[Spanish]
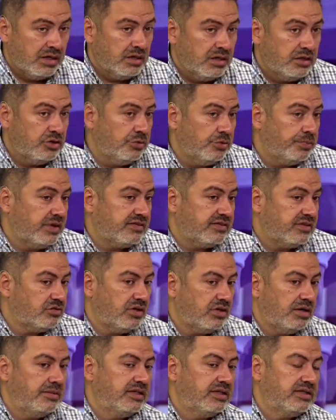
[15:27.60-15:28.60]
No pasa
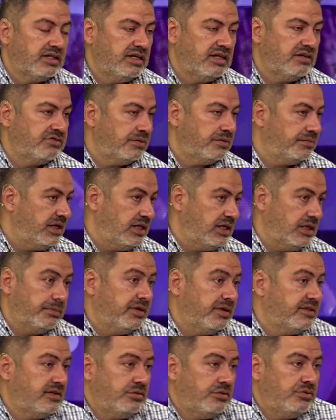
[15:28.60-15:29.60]
solamente en la familia,
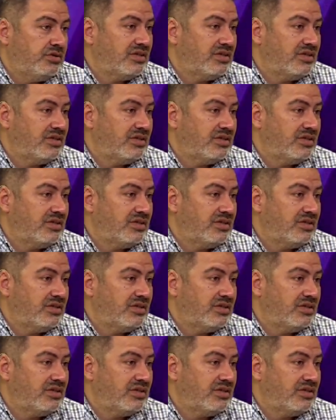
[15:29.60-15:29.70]
pasa en un